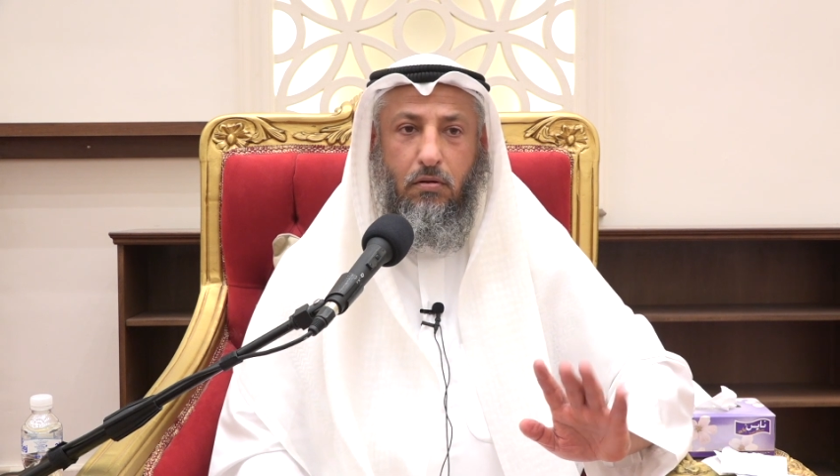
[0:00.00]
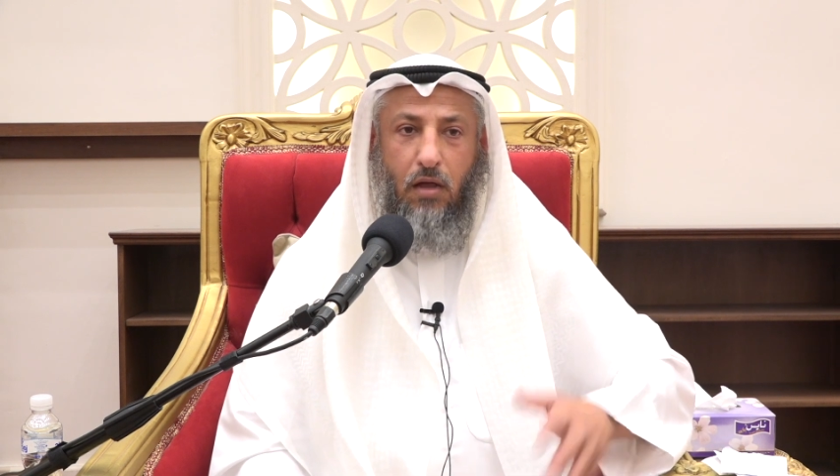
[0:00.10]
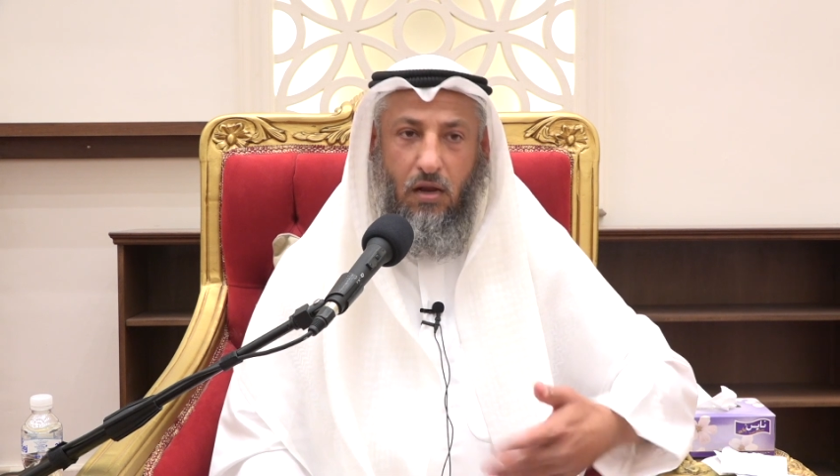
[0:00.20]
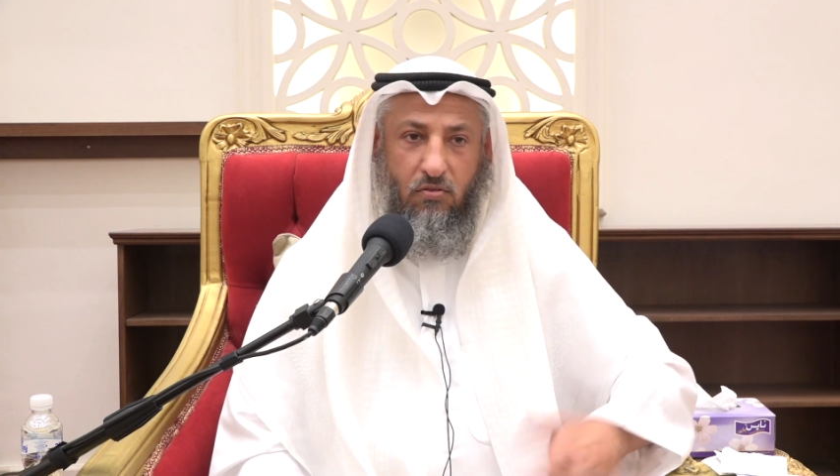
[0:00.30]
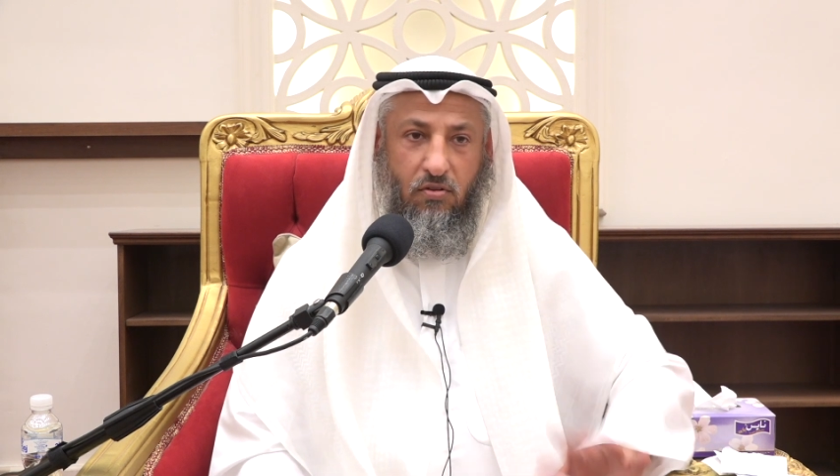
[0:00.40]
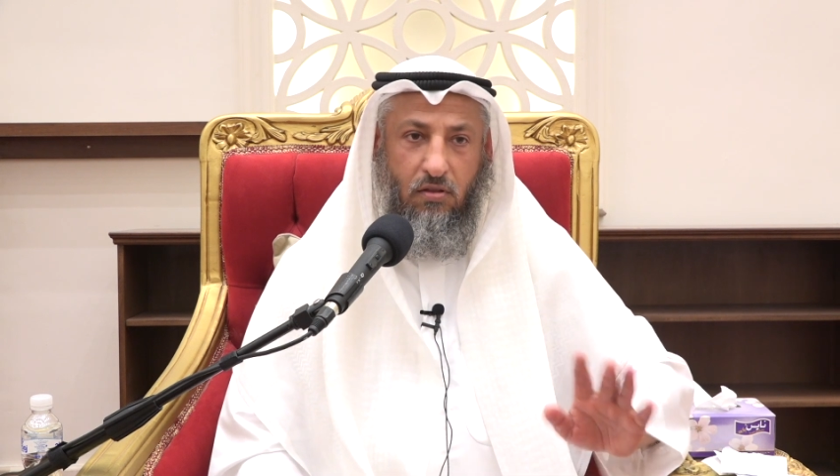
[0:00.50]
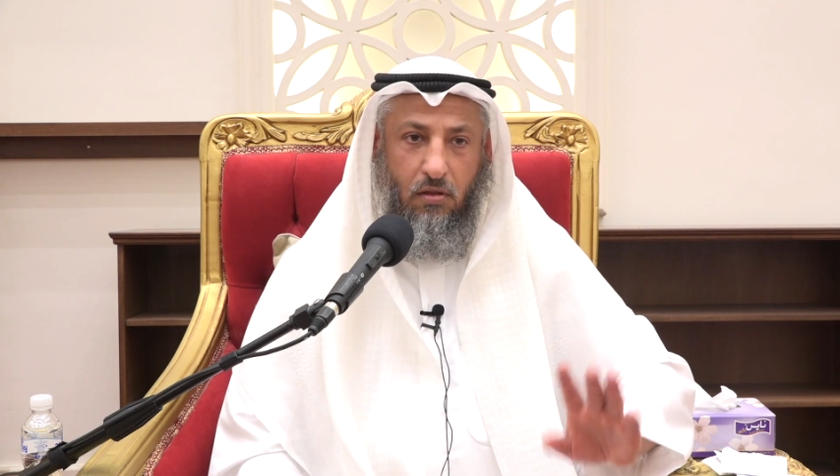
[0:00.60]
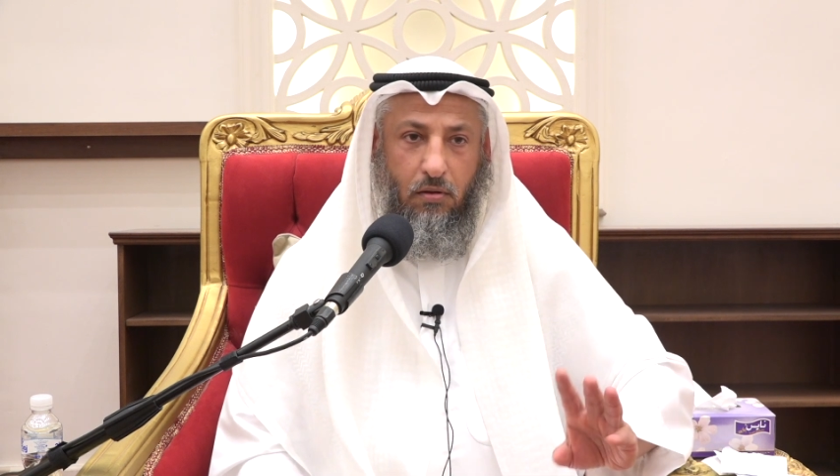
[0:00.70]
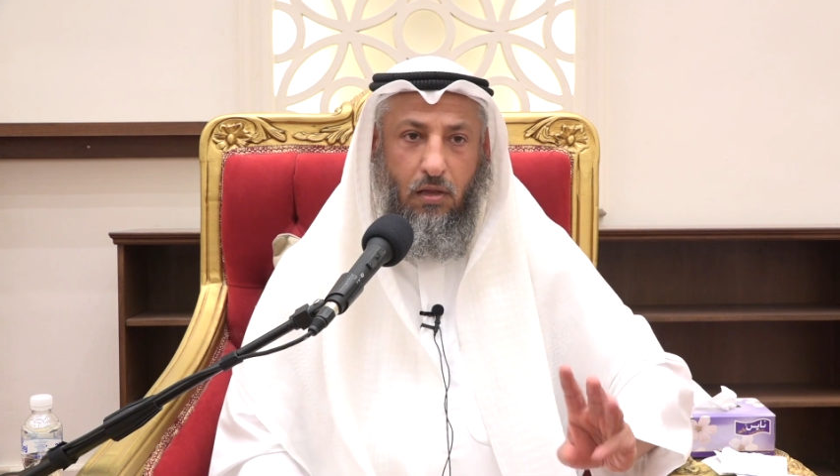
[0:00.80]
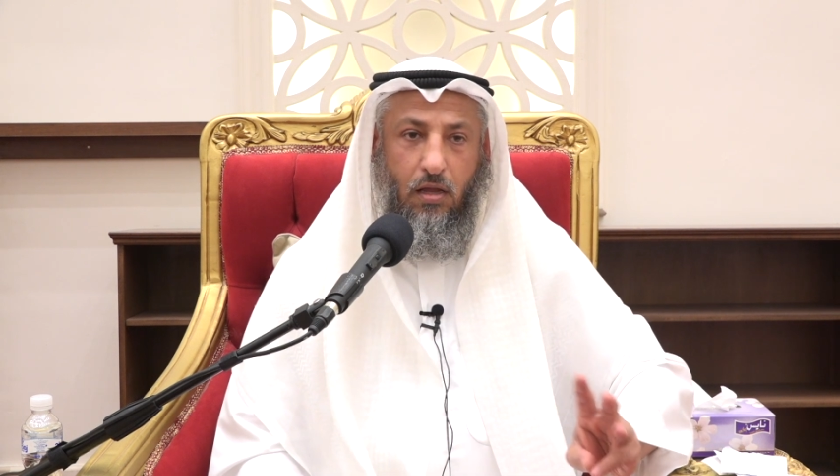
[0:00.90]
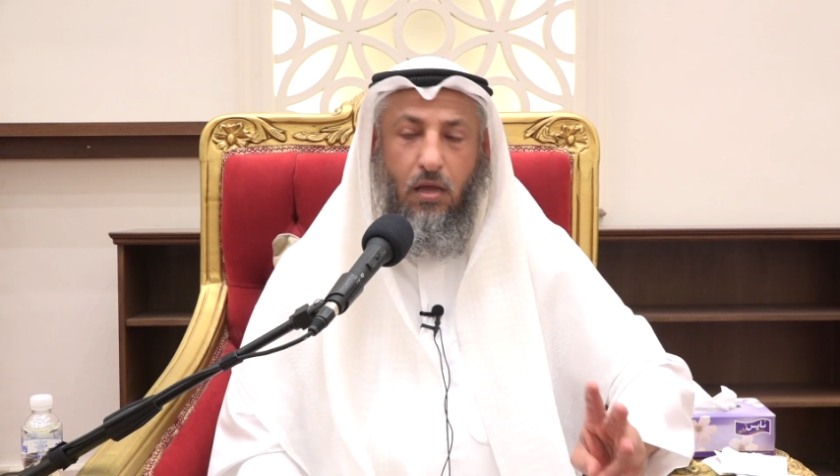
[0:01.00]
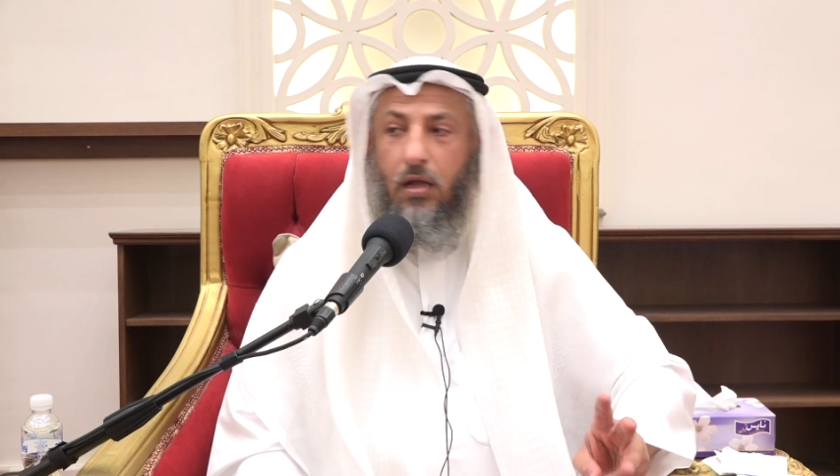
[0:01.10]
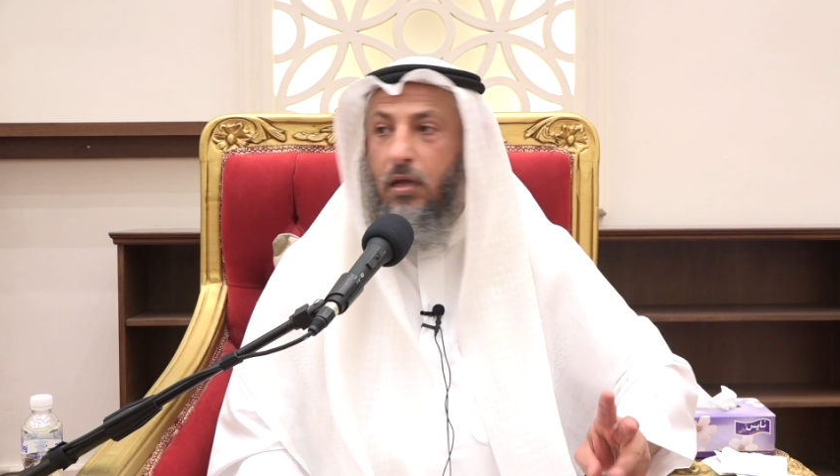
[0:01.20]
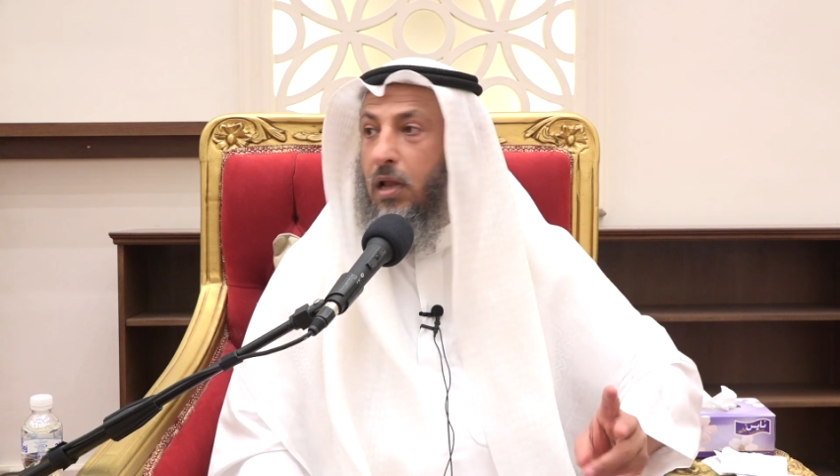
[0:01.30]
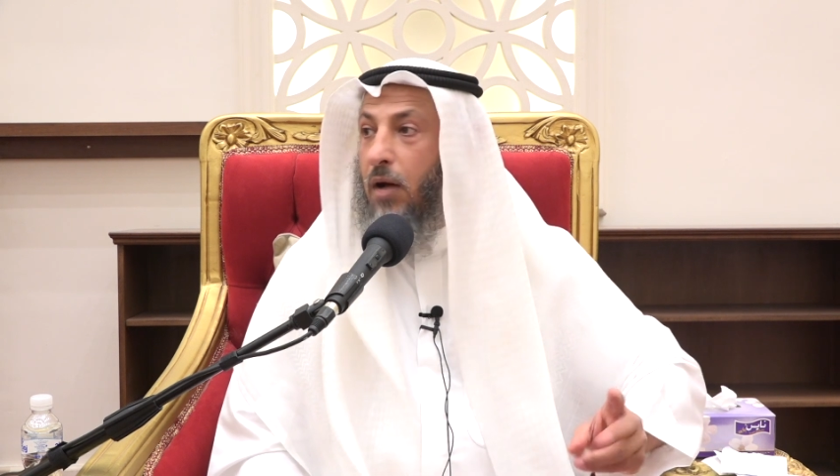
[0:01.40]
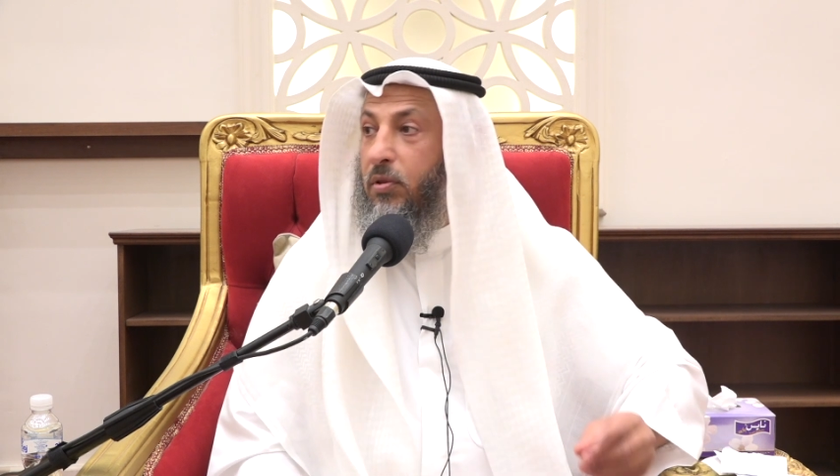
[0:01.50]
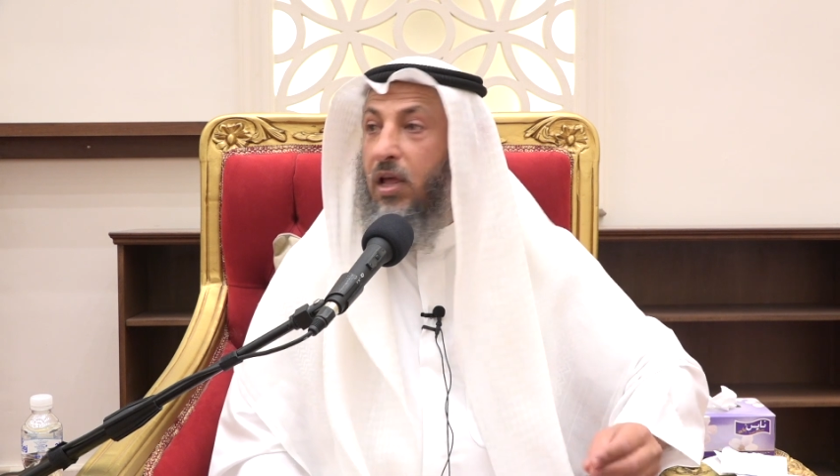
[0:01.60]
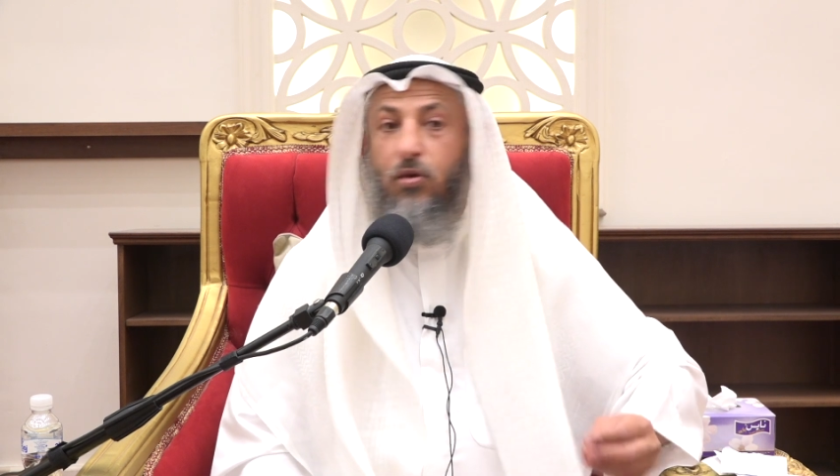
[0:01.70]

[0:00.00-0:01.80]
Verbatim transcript: خلاص يعني لابد